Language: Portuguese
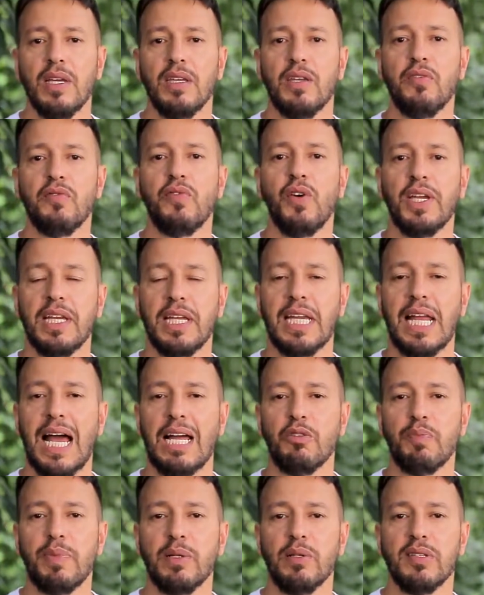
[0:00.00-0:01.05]
que foi
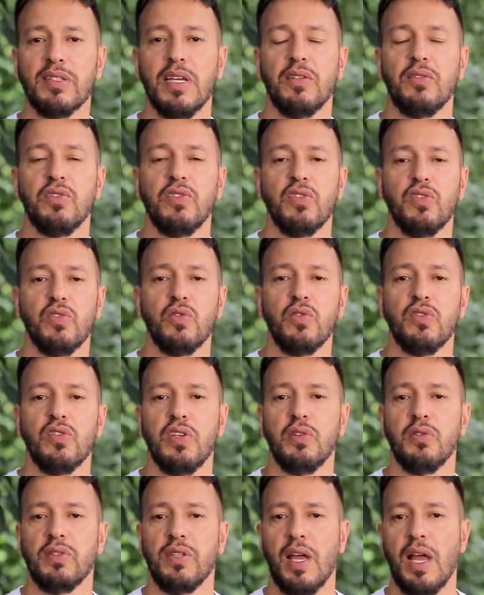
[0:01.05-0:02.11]
criado pelo Centro de Estudos
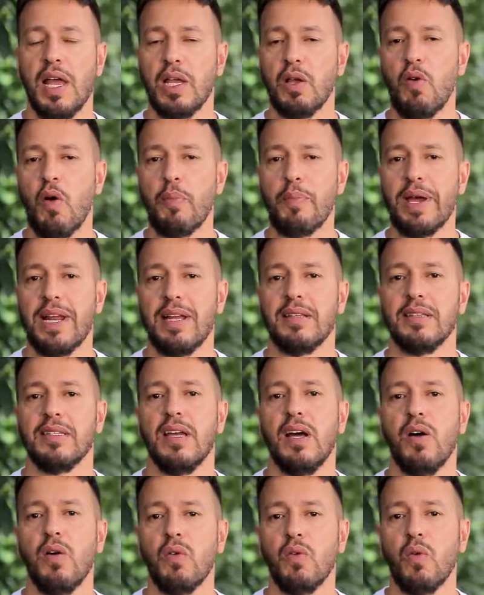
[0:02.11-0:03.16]
Rio Terra em
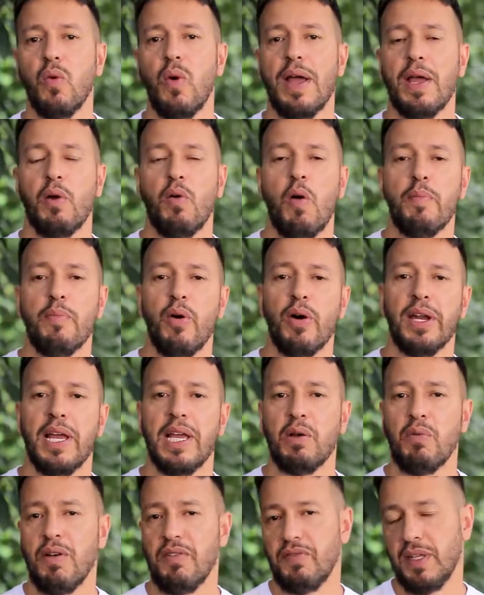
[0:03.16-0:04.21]
cooperação com a
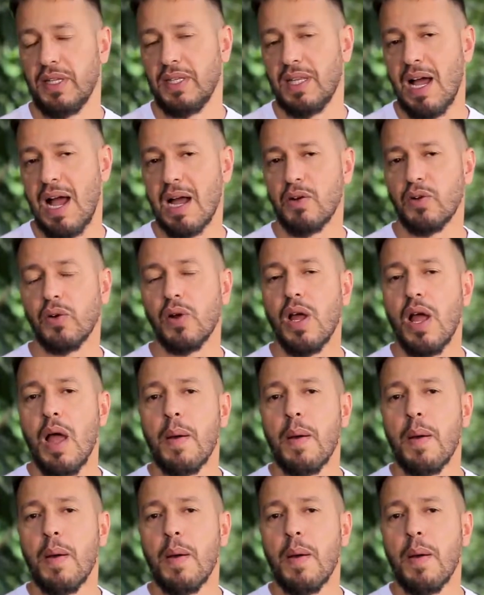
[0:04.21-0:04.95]
Ecoporé e com a FETAGRO